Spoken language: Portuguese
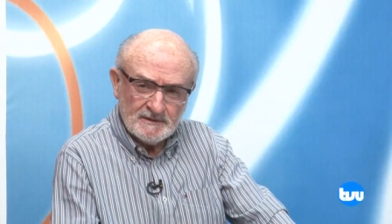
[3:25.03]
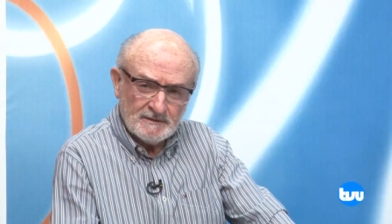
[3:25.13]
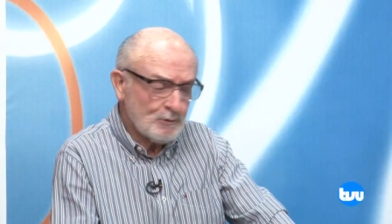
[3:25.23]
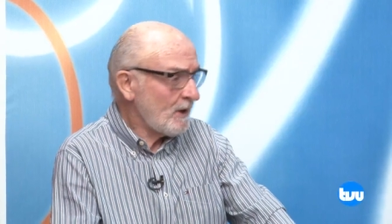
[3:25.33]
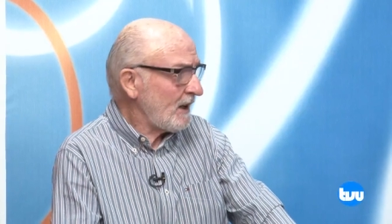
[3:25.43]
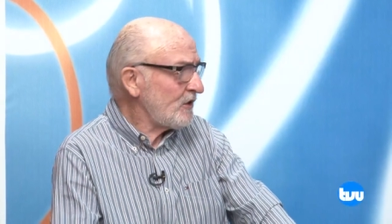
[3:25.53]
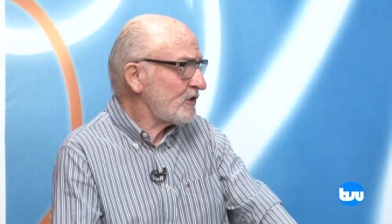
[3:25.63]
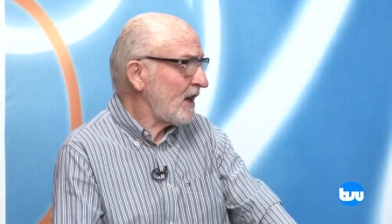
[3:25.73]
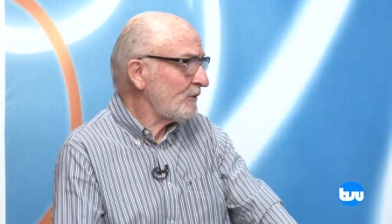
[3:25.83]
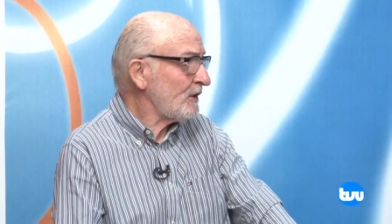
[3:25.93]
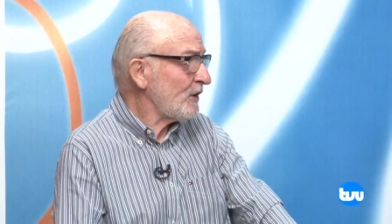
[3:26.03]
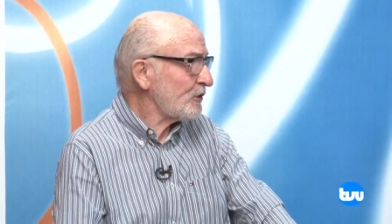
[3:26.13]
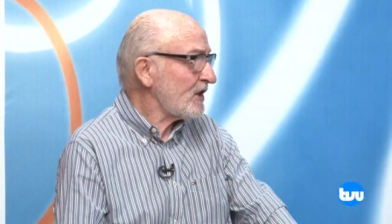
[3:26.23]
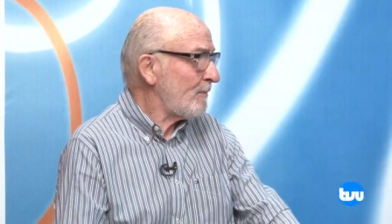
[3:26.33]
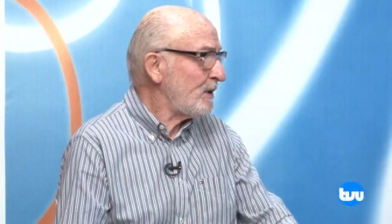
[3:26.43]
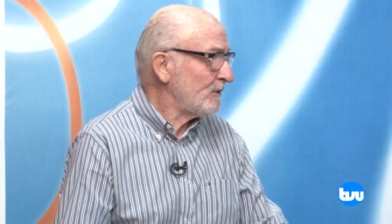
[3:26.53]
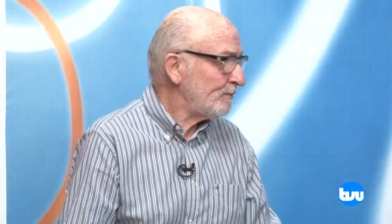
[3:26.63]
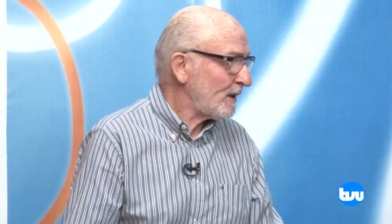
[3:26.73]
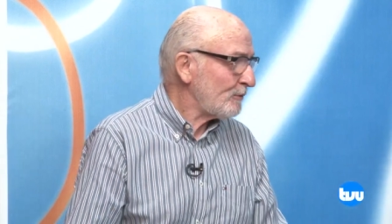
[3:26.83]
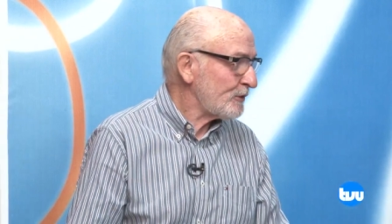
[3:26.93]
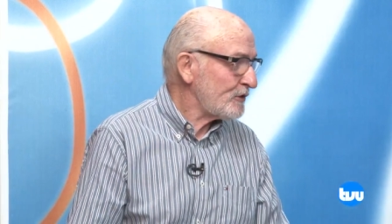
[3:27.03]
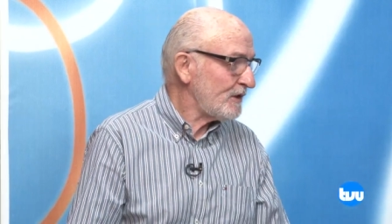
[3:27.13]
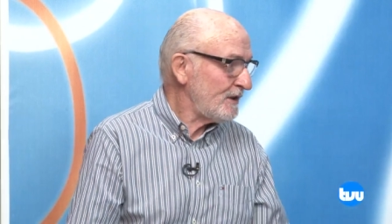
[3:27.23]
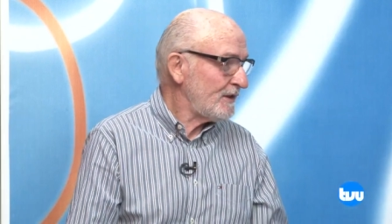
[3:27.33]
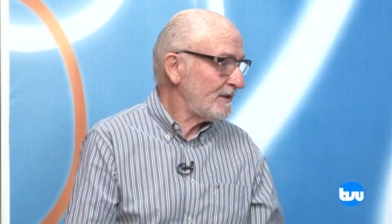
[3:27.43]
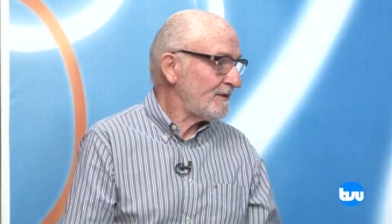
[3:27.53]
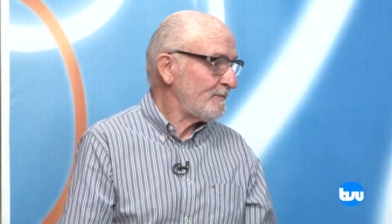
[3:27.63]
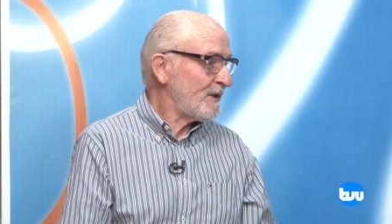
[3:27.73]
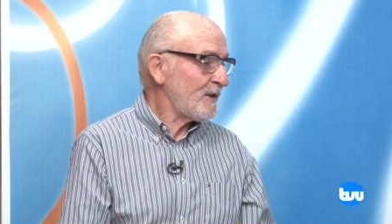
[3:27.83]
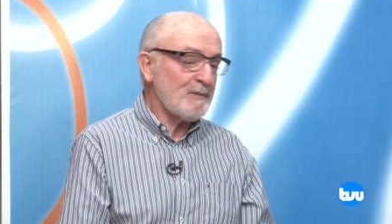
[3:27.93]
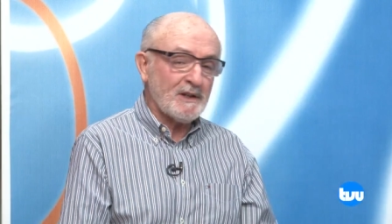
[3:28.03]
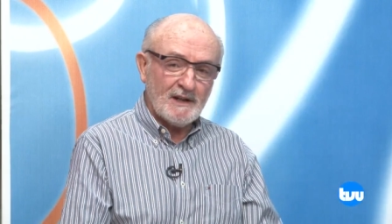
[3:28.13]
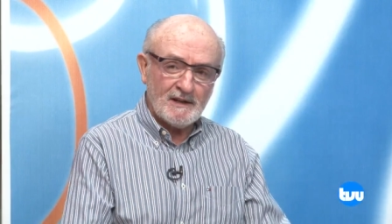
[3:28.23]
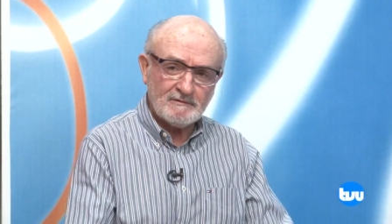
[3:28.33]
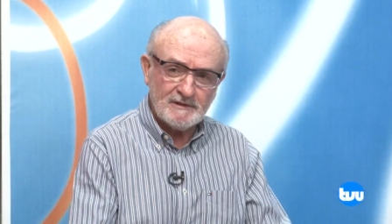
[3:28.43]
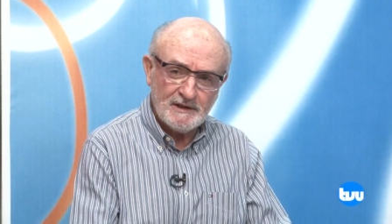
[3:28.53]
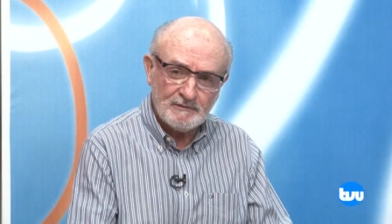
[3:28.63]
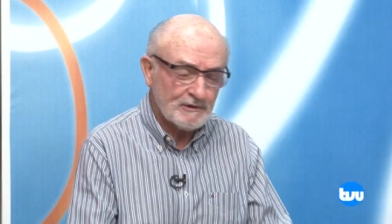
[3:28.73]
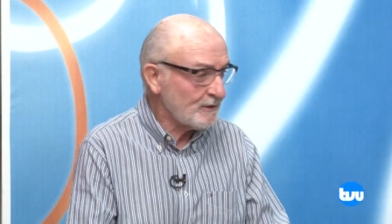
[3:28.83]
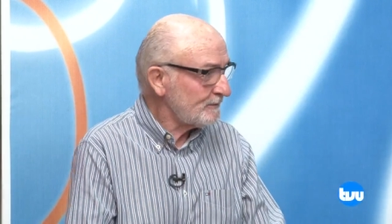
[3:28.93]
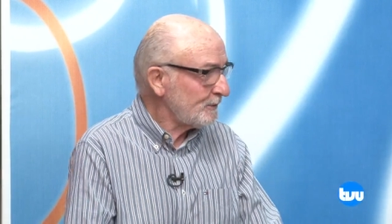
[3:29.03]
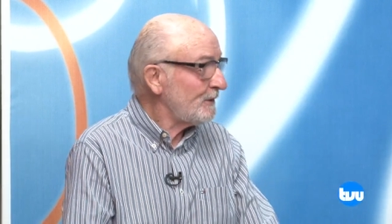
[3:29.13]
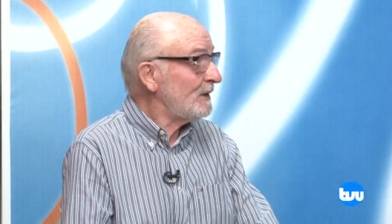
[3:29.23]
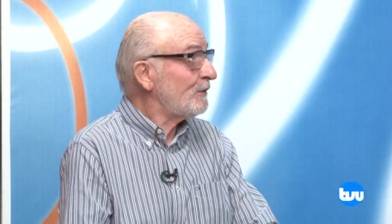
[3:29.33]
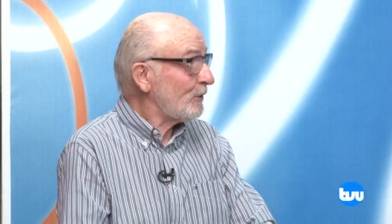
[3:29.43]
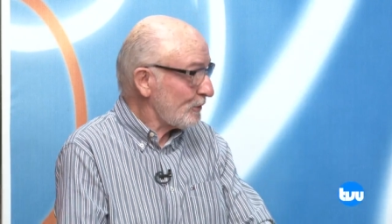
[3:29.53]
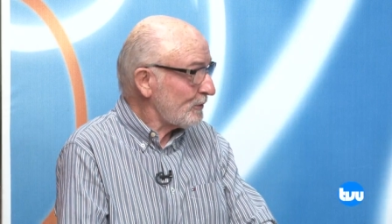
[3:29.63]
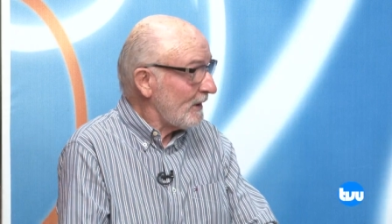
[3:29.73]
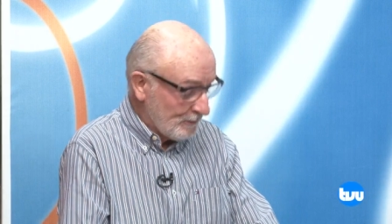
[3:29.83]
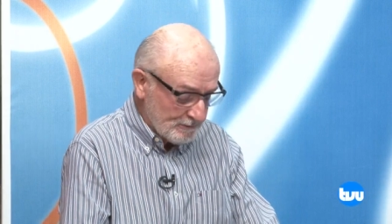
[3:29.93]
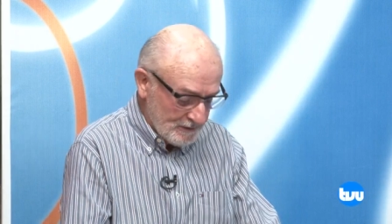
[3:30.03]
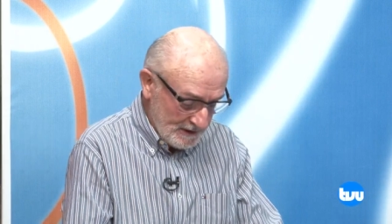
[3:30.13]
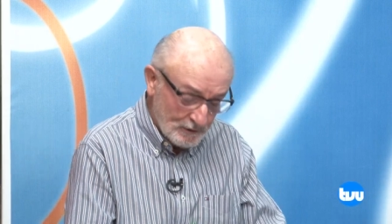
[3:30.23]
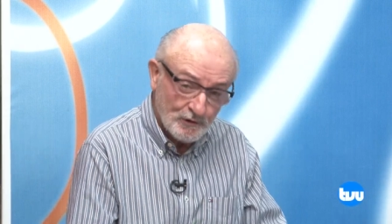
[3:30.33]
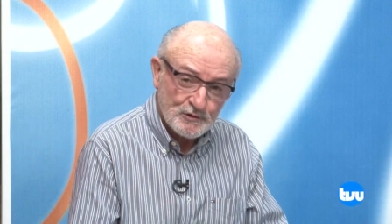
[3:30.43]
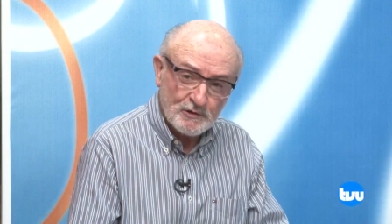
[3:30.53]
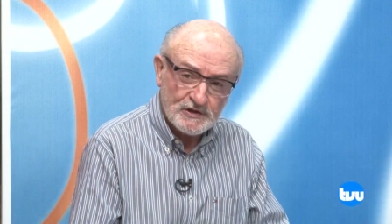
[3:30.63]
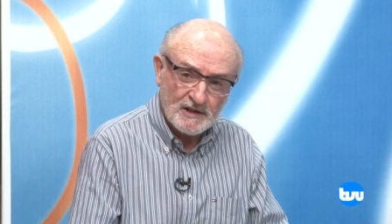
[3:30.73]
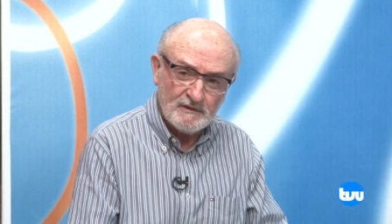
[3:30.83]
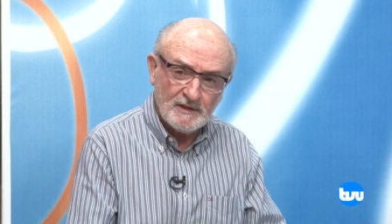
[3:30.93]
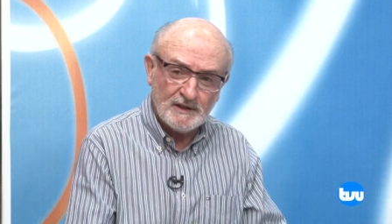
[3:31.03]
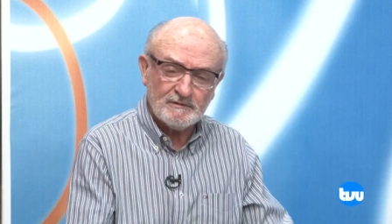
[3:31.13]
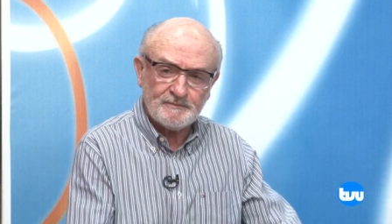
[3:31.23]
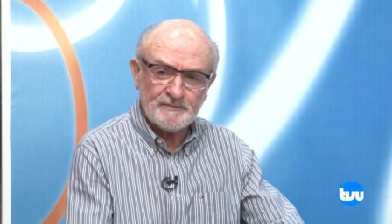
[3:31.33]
lugar incerto e não sabido para conseguir terminar um, um livro, retiro, um fez um retiro. Eu, num livro que eu estou escrevendo.